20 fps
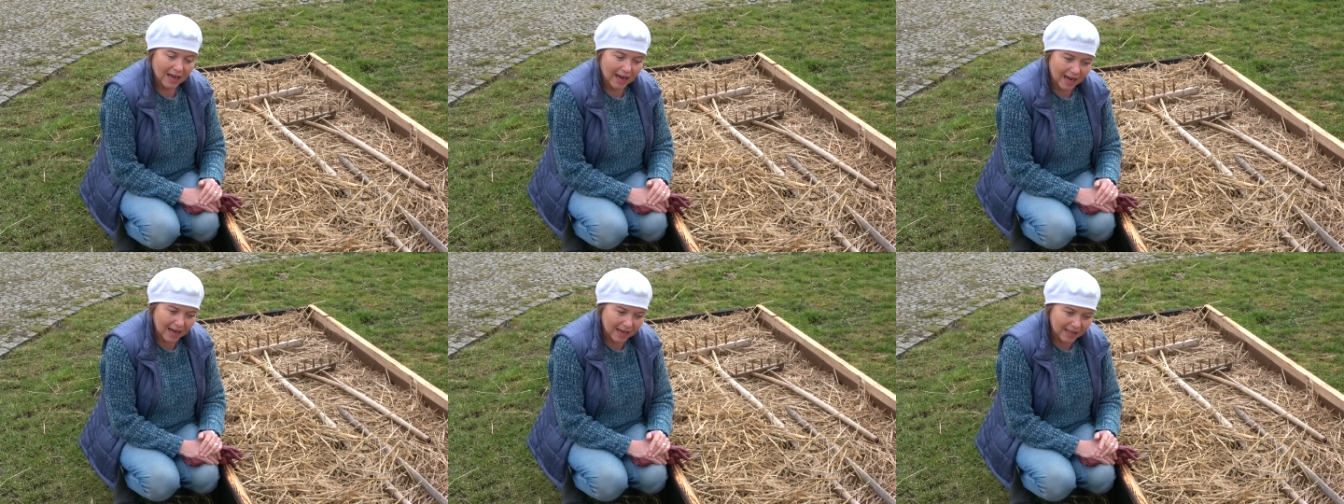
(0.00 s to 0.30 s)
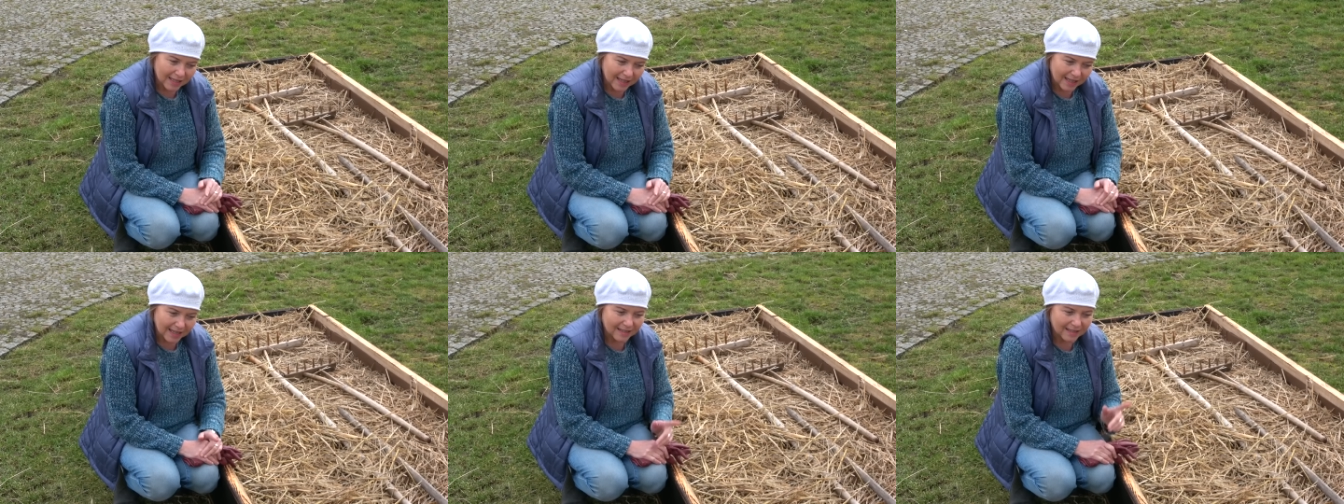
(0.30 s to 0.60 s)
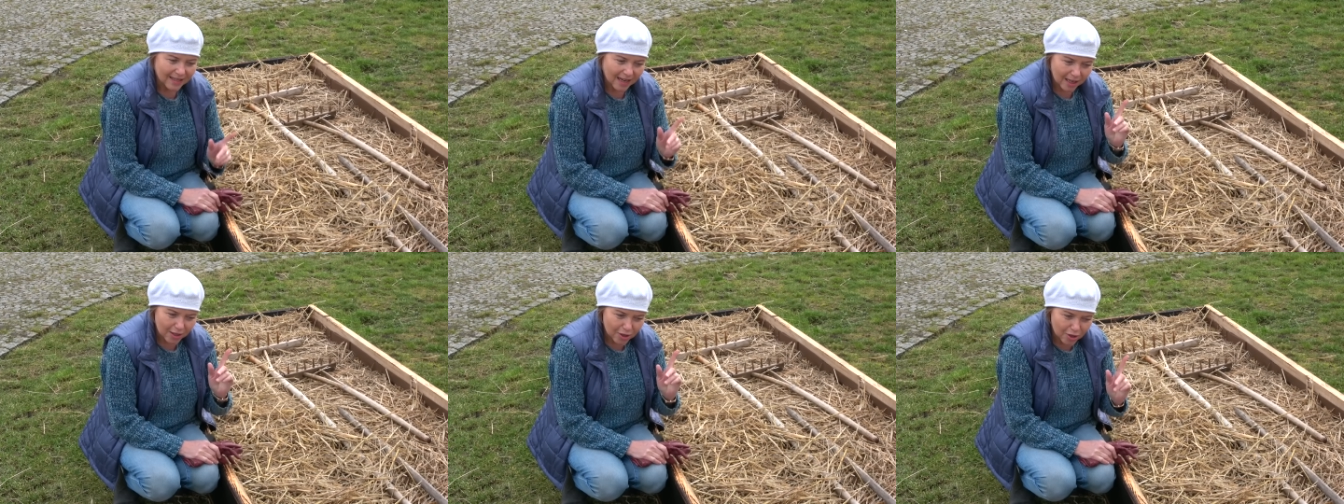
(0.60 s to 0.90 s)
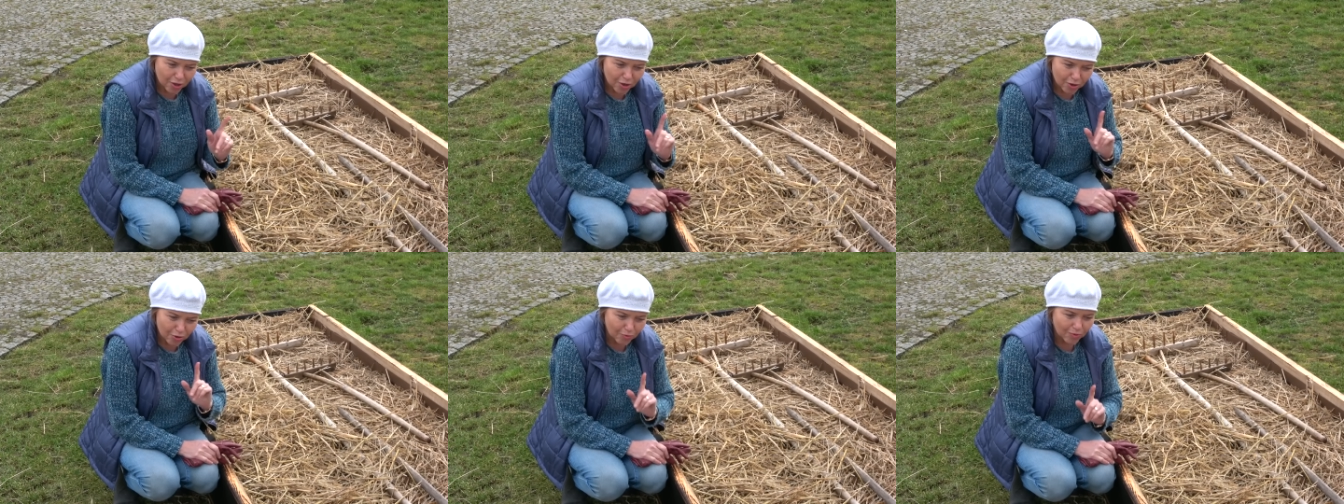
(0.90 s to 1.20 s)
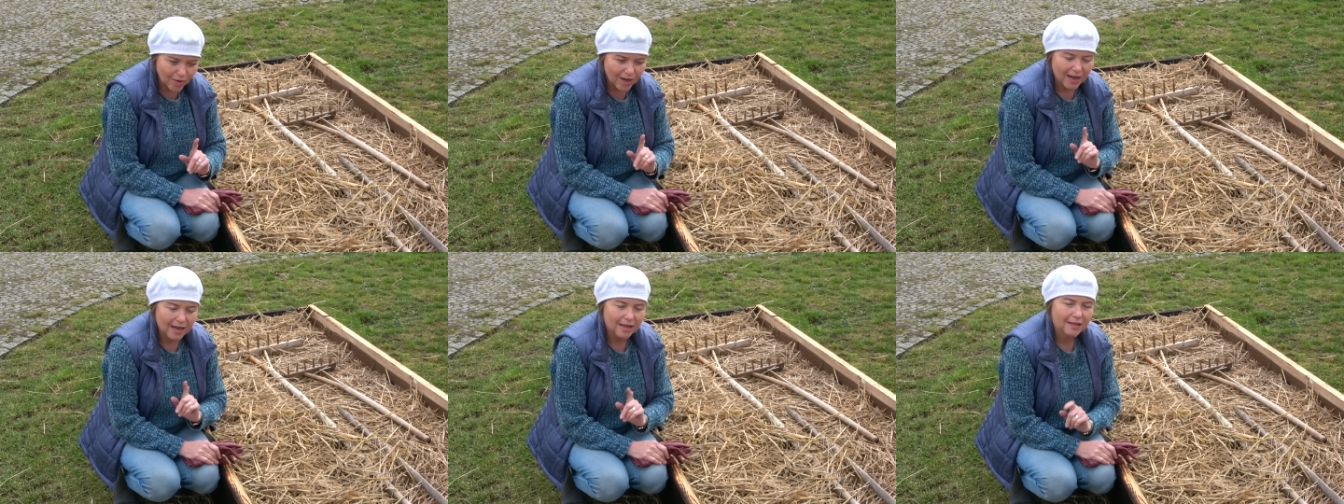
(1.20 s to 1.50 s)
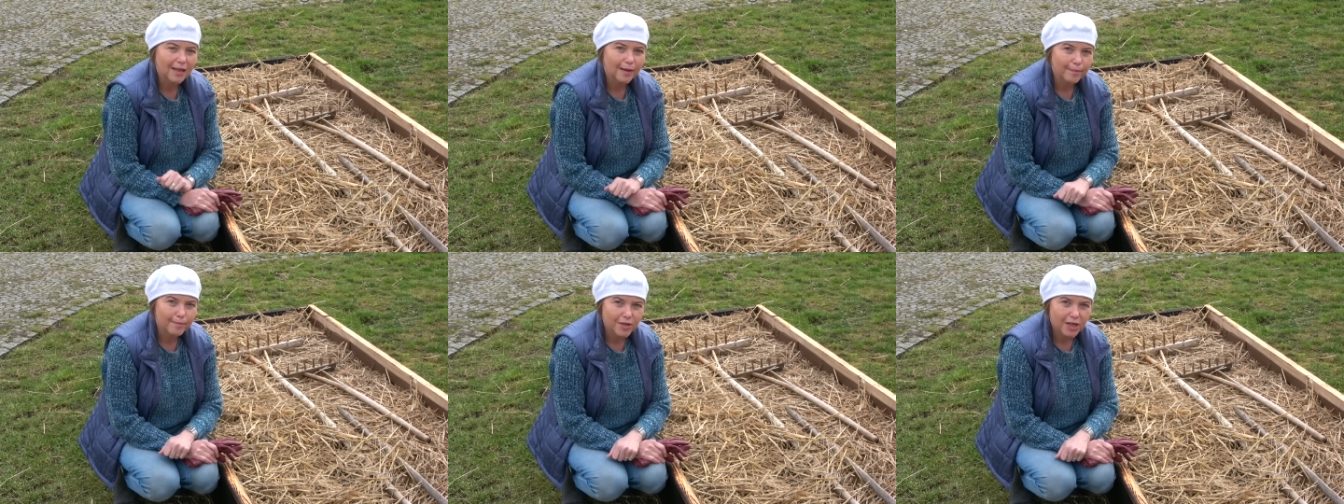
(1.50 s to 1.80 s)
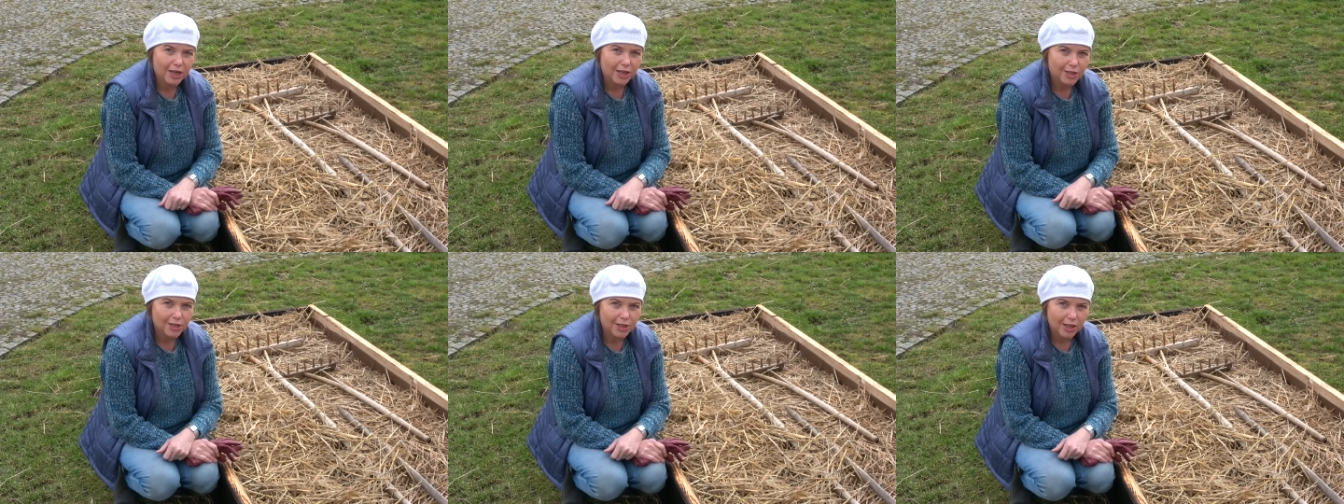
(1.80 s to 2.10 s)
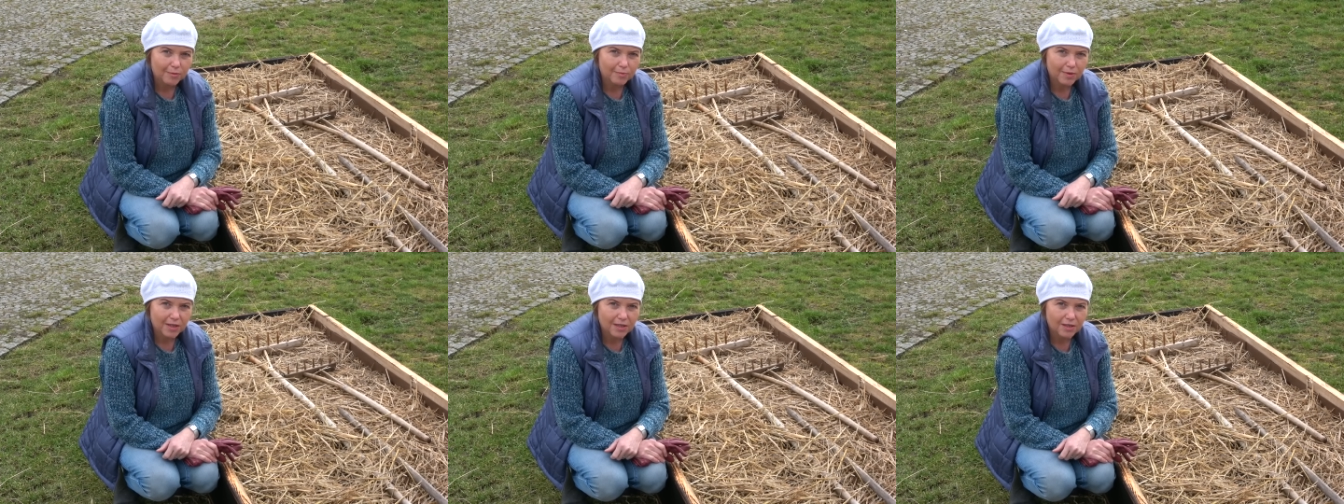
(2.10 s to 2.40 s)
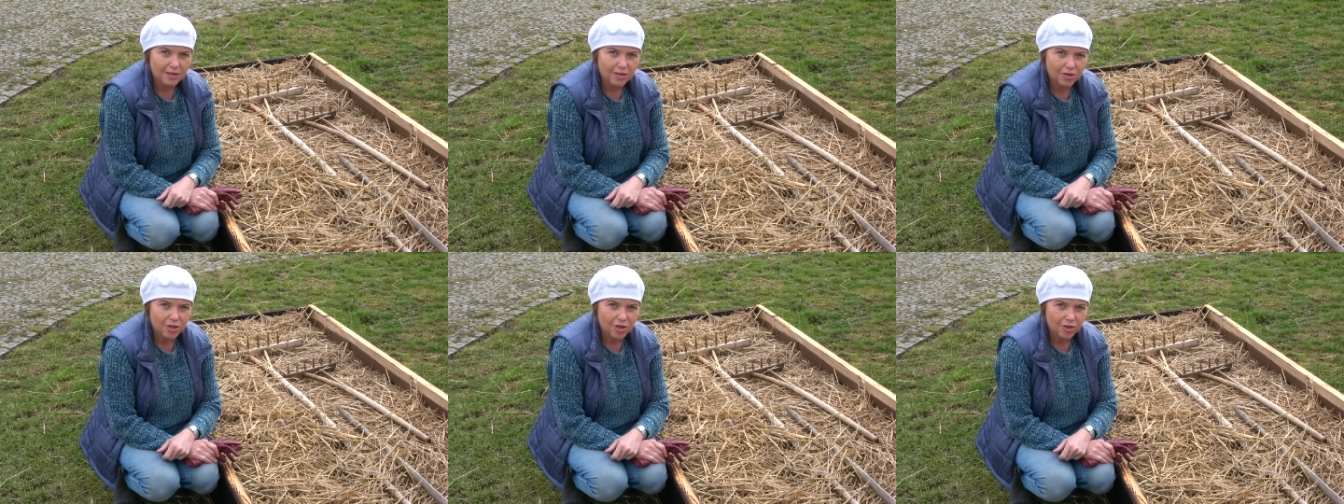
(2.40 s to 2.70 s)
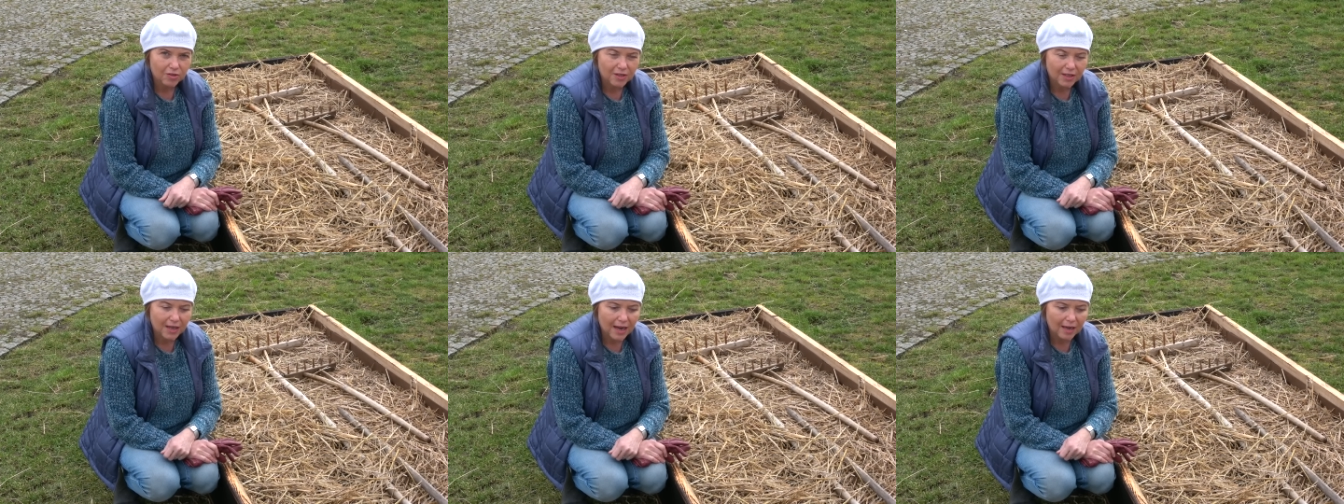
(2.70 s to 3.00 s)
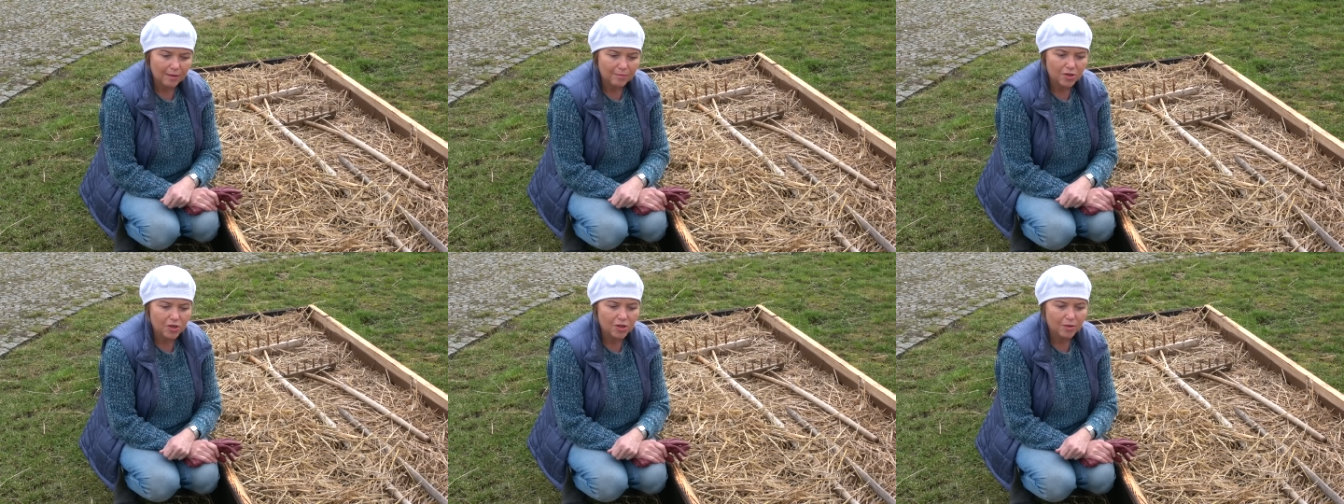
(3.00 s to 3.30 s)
ale ta ściółka na przejściach między grządkami,